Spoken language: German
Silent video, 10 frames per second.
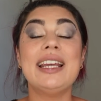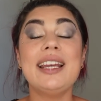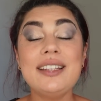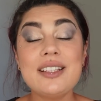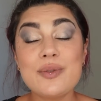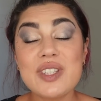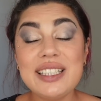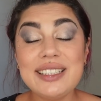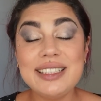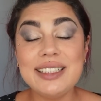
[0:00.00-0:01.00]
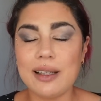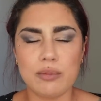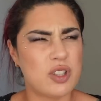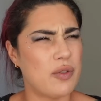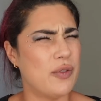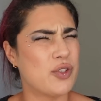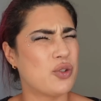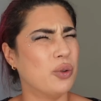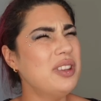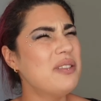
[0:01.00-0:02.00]
In diesem Sinne, die... Zwölf
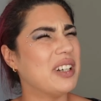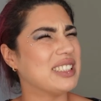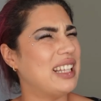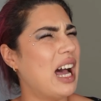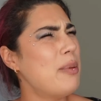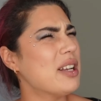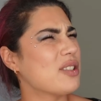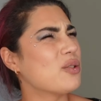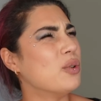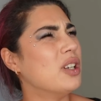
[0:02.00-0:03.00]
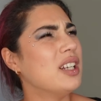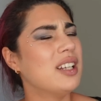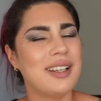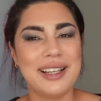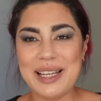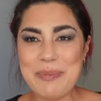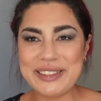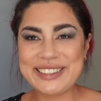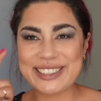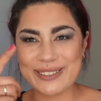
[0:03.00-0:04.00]
Stunden? Was laberst du? Immer
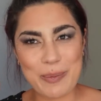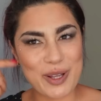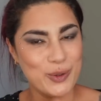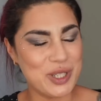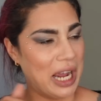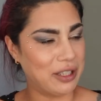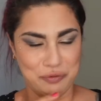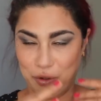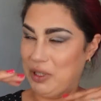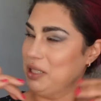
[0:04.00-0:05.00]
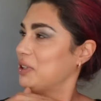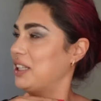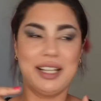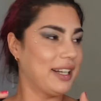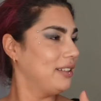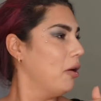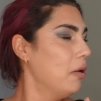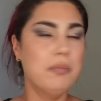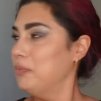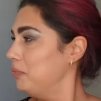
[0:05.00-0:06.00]
diese zwei Persönlichkeiten von mir, die miteinander reden.
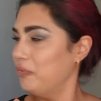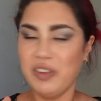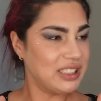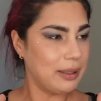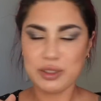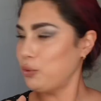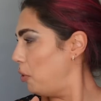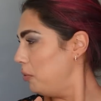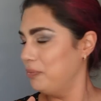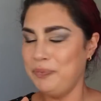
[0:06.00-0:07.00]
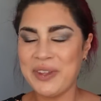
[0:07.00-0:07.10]
Hm, hm, was laberst du? Hm, hm?